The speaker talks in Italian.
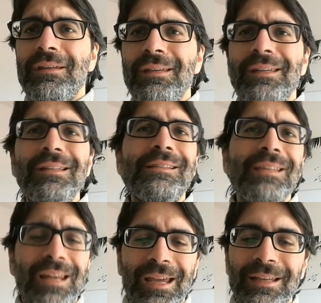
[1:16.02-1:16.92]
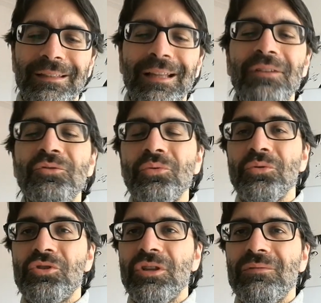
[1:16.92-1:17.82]
Inizierei dal
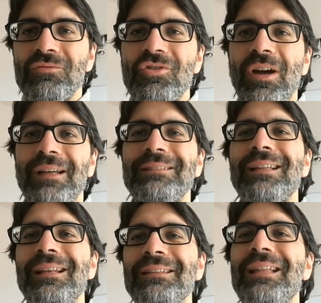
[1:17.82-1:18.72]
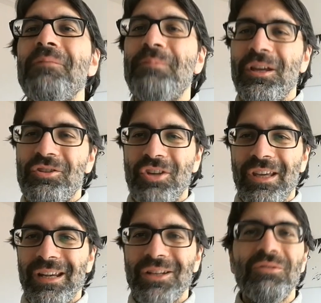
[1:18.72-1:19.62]
dulci, cioè dal, dal, piacere.